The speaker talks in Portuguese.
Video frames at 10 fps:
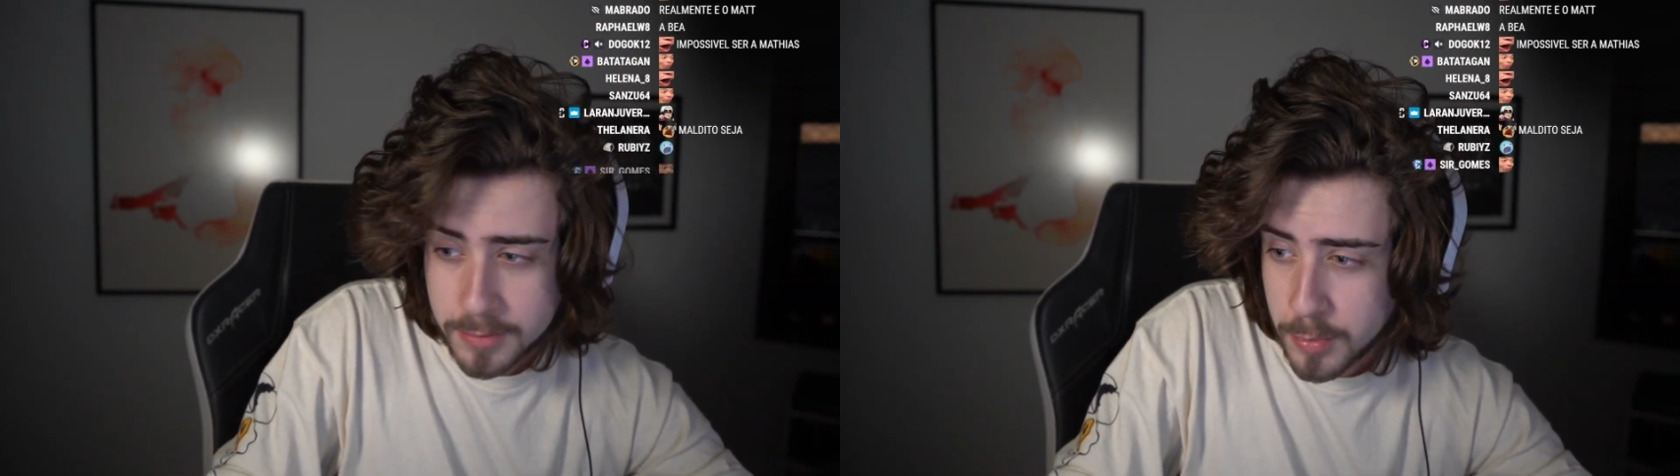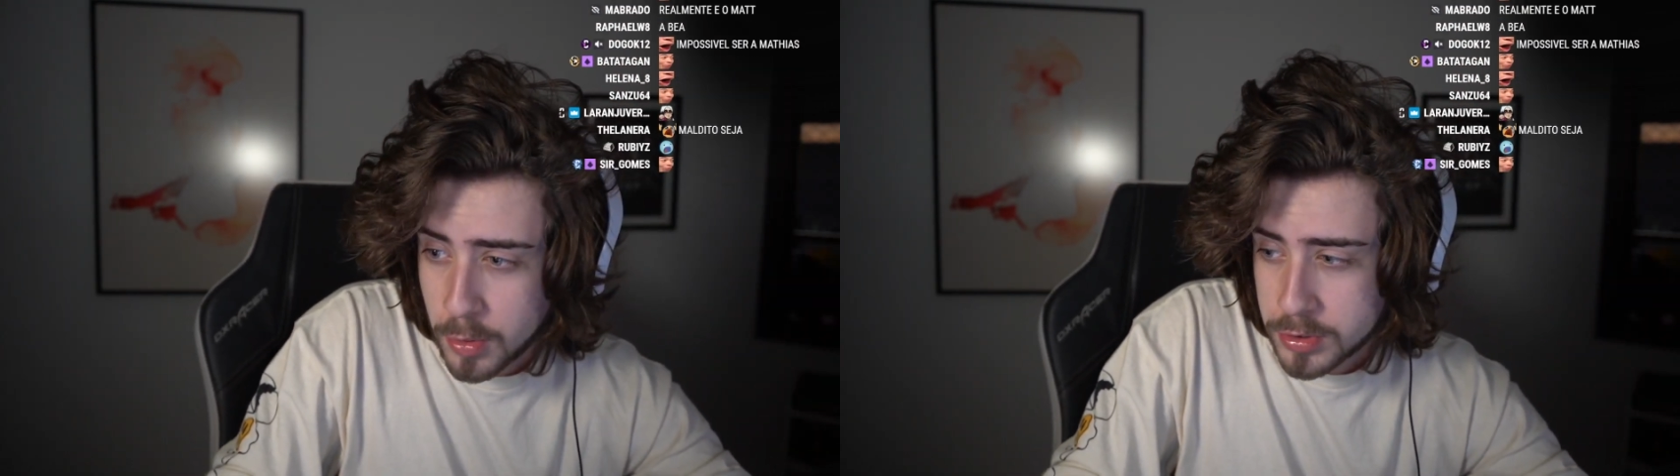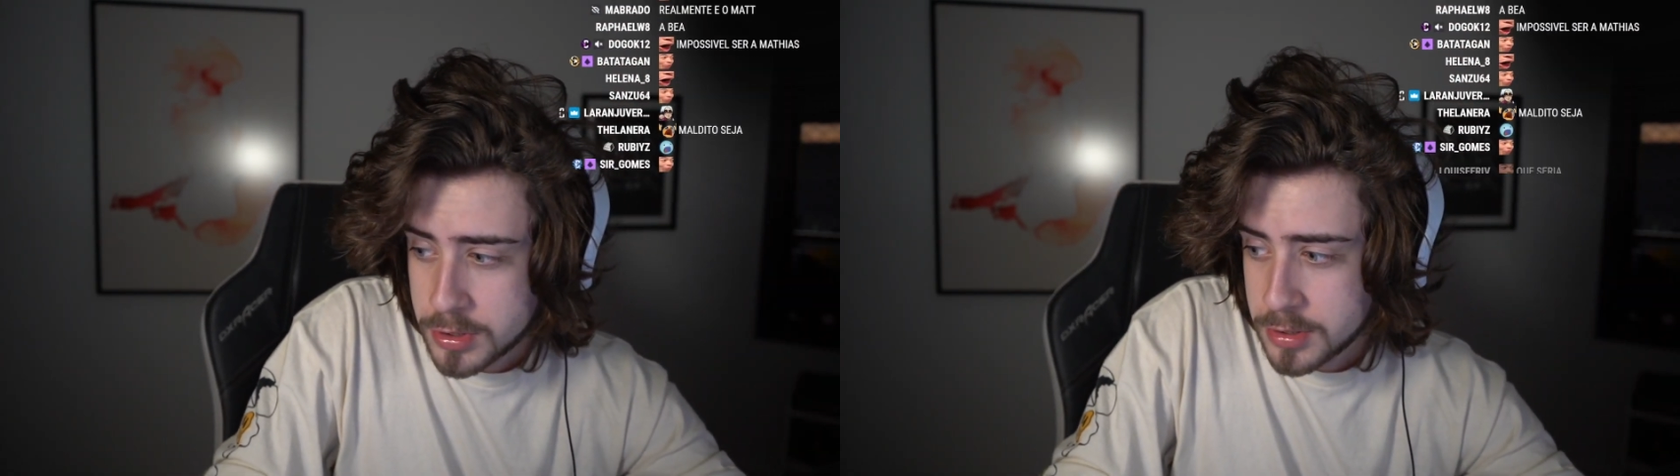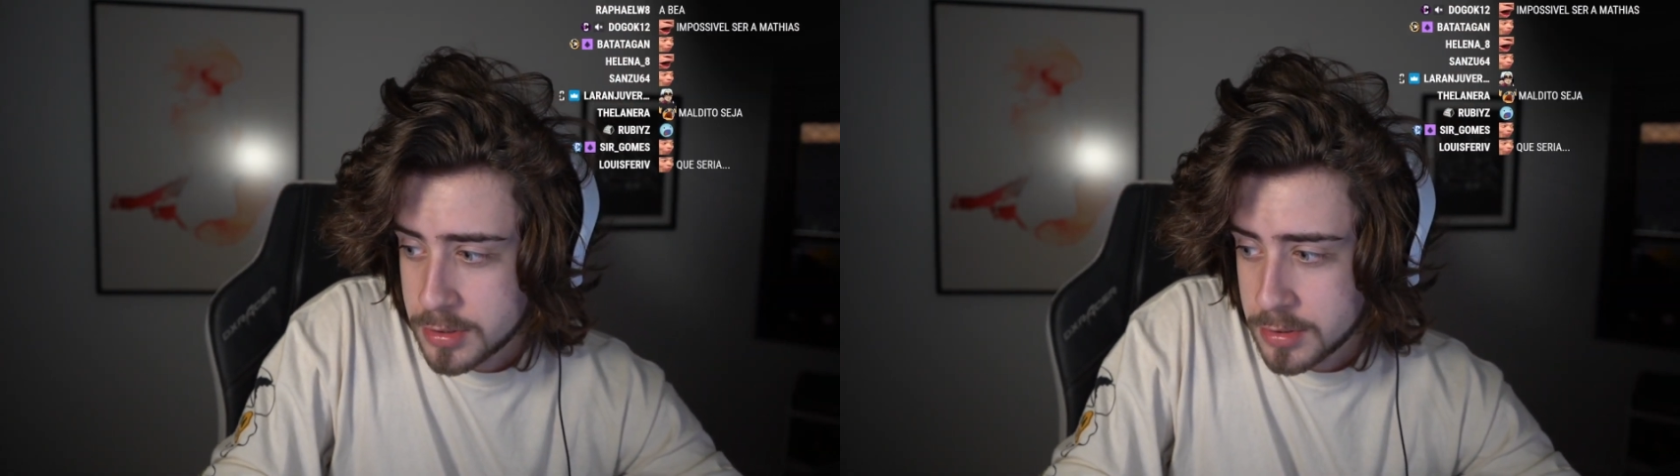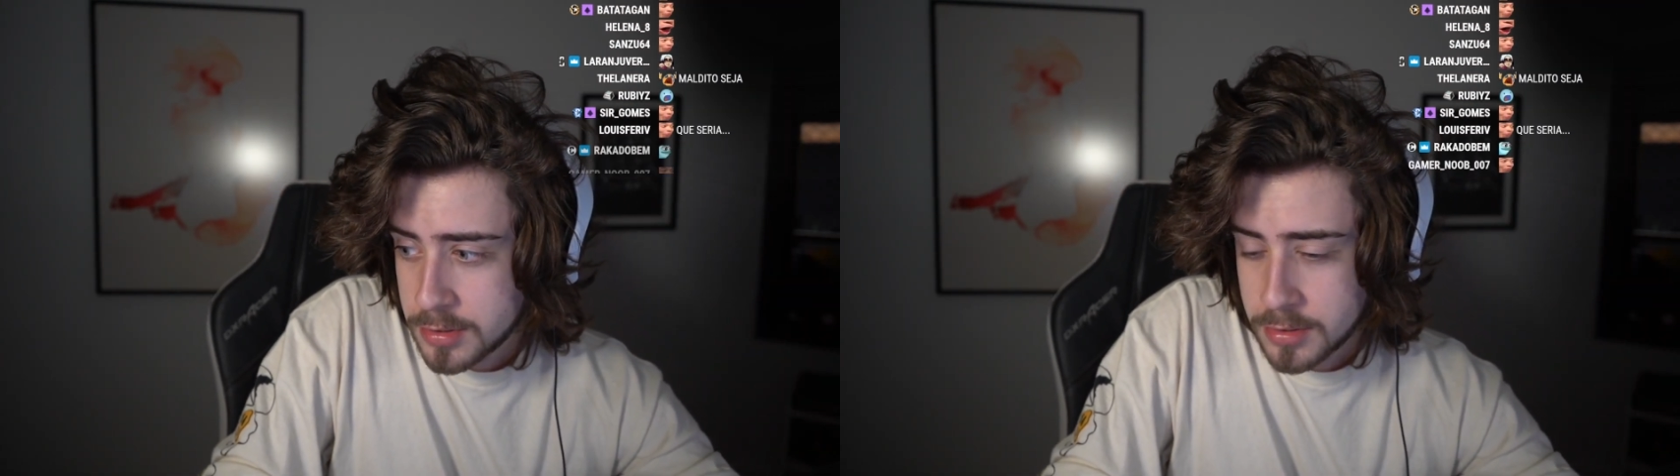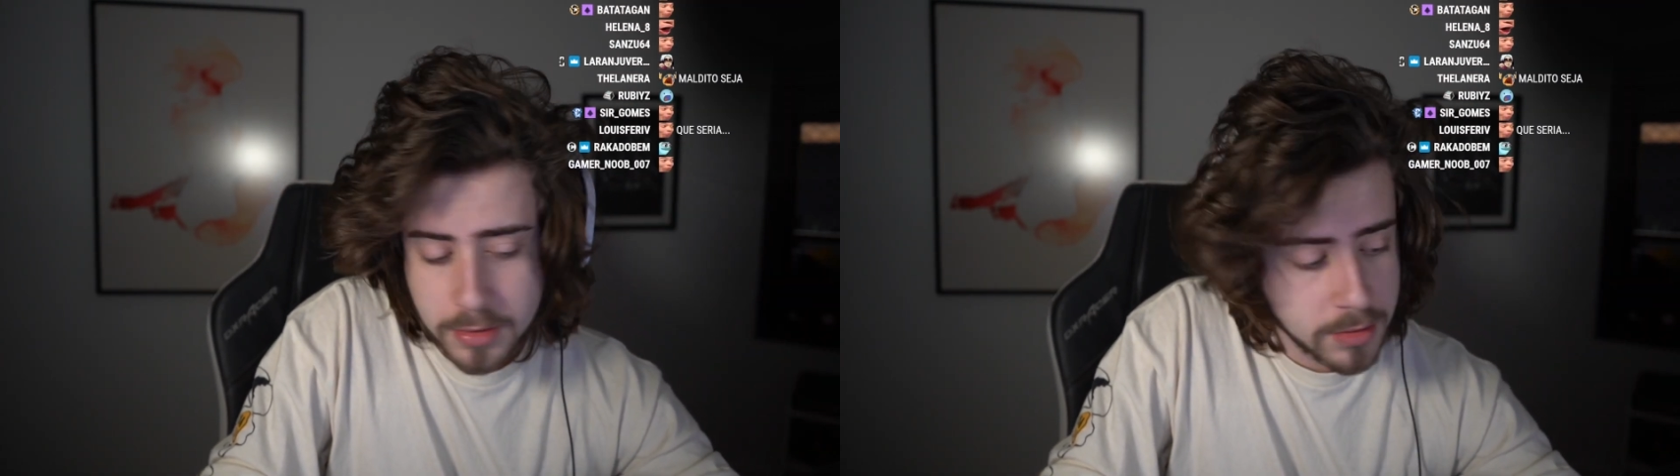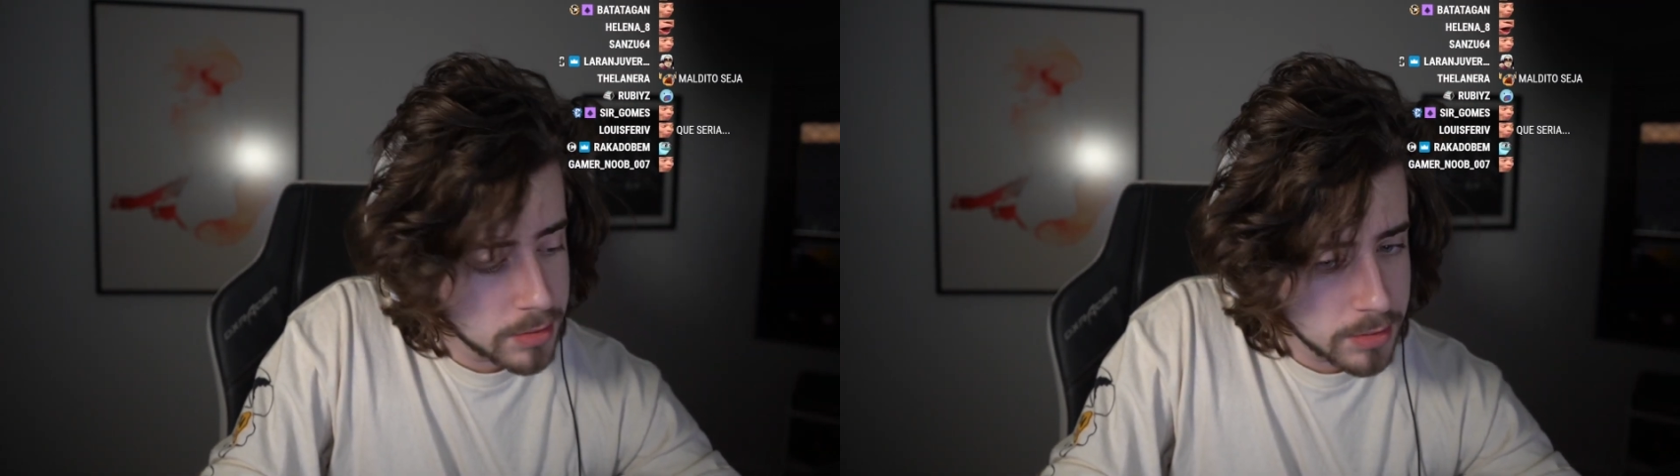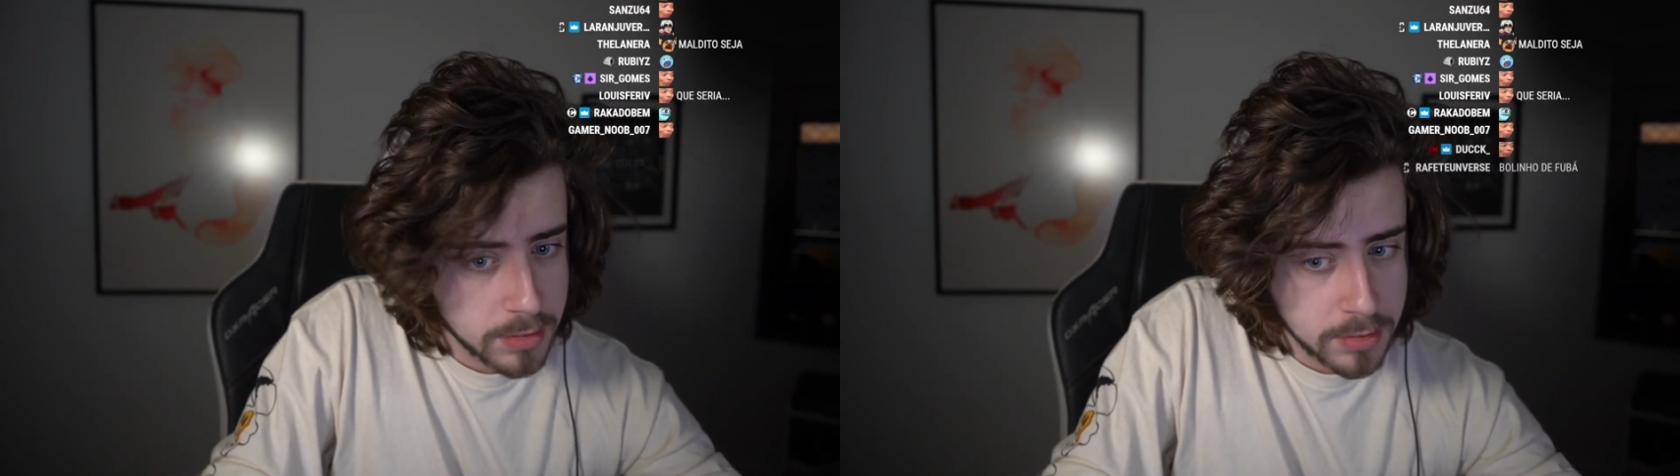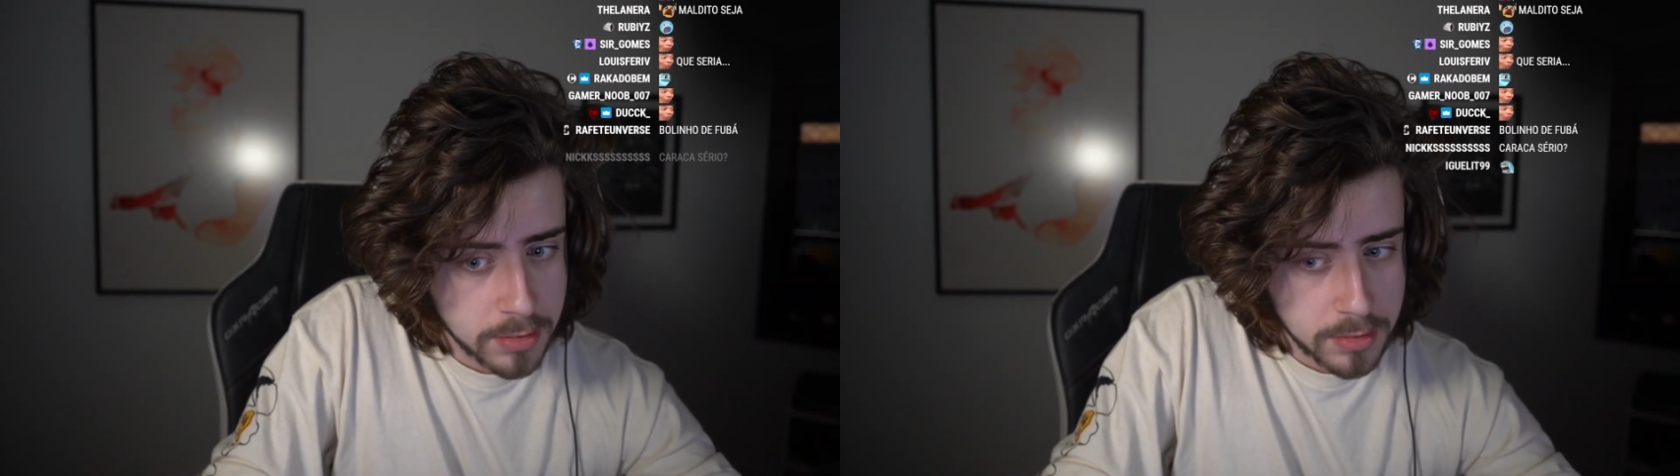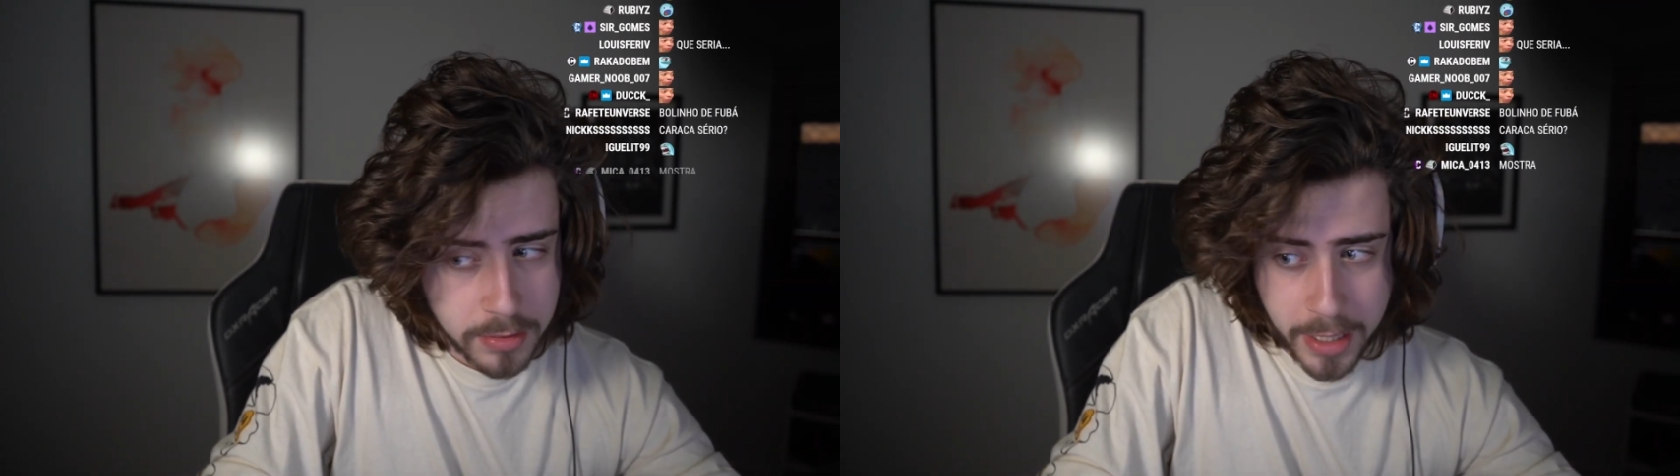Prontos?
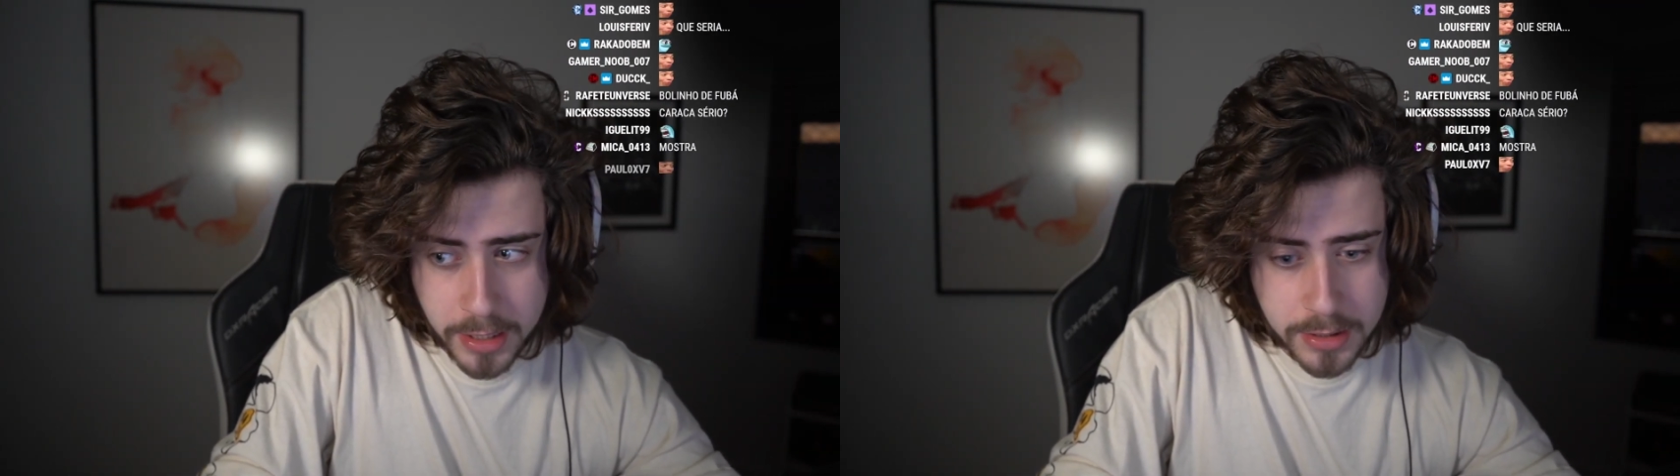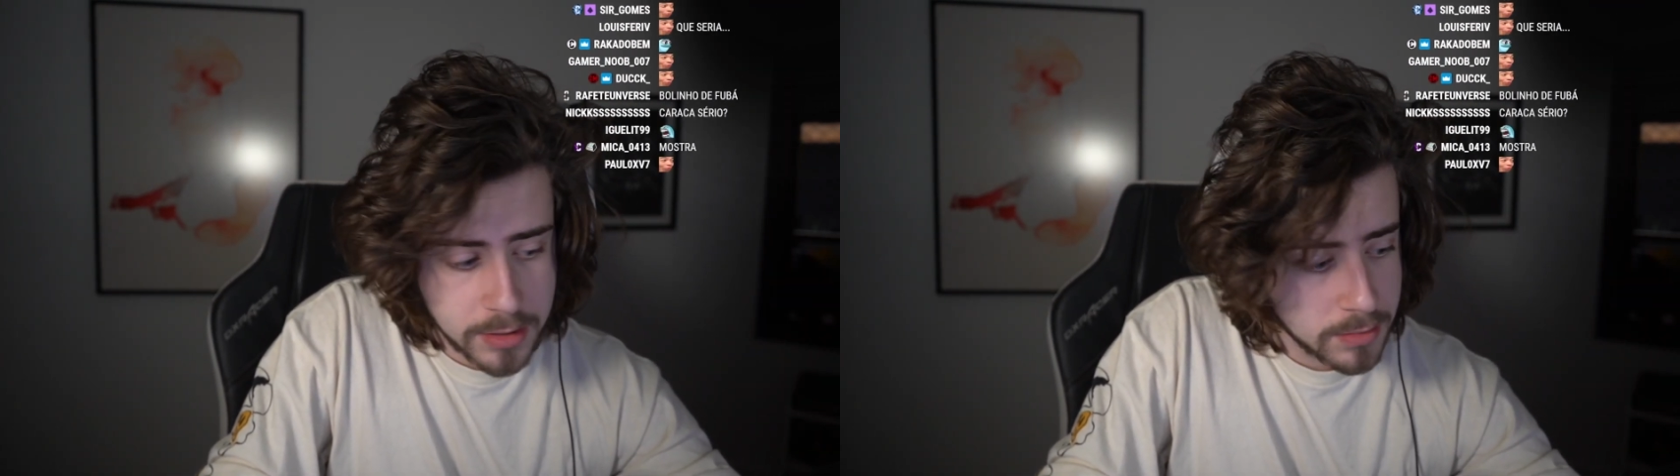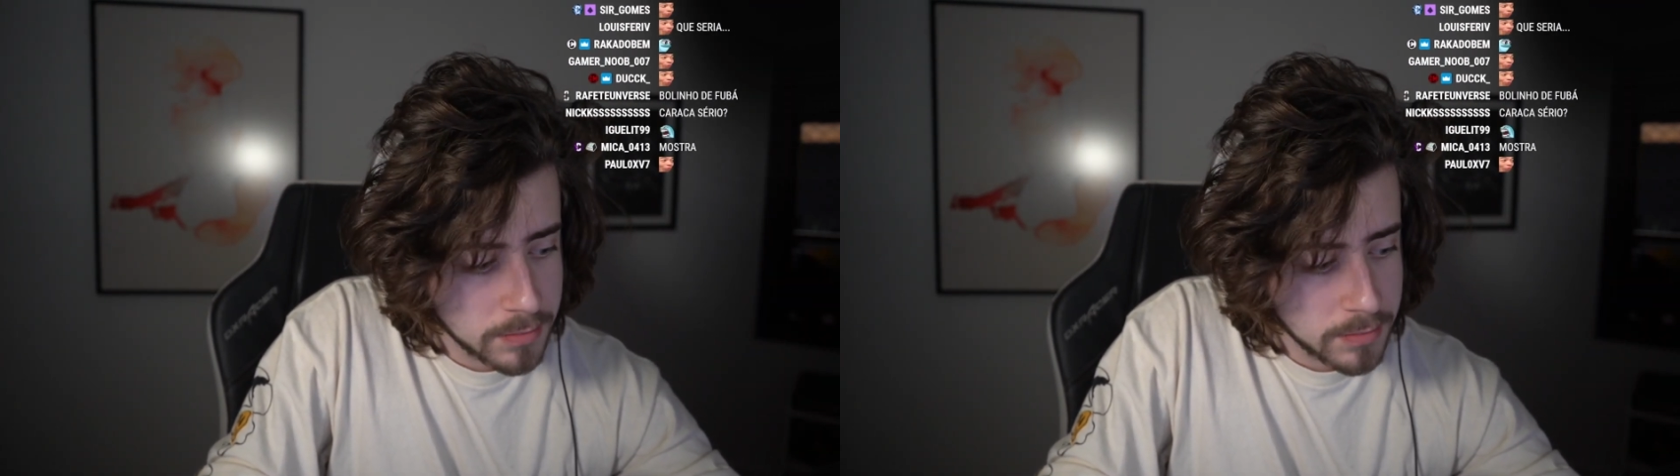3,